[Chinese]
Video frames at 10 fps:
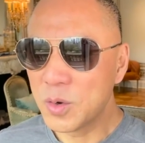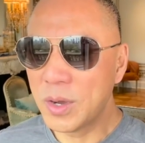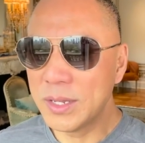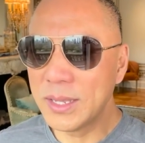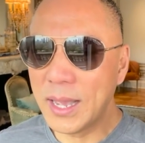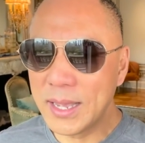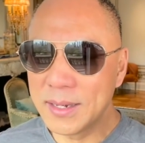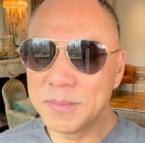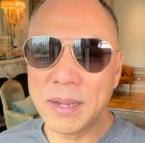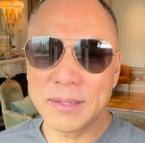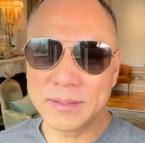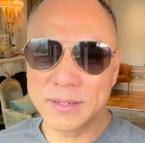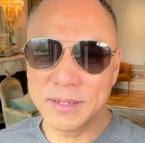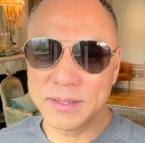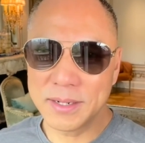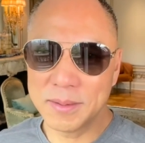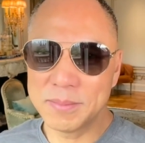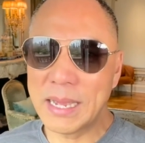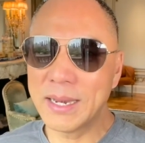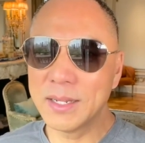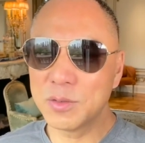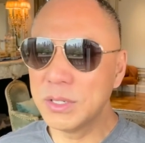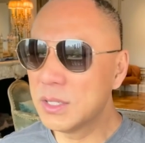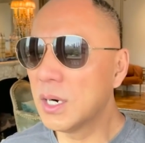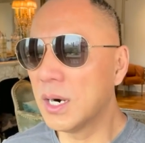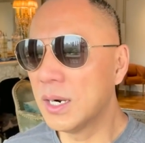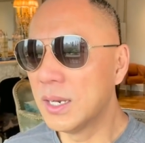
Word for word: 关于埃隆·马斯克这个买了推特，